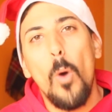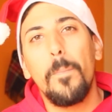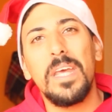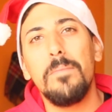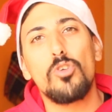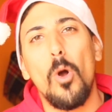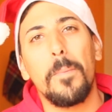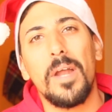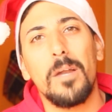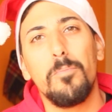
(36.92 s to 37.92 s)
ou para irmos
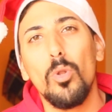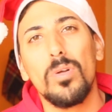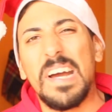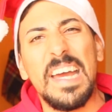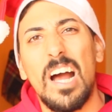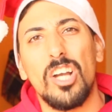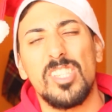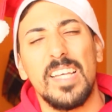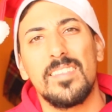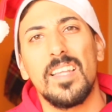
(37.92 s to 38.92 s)
comprar bolo rei
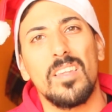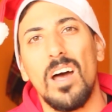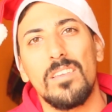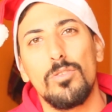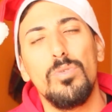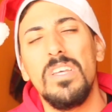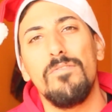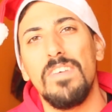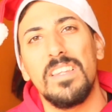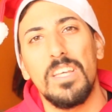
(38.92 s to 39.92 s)
às 7 da tarde do
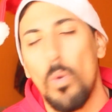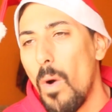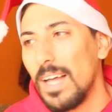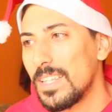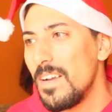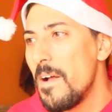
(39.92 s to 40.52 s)
dia 24.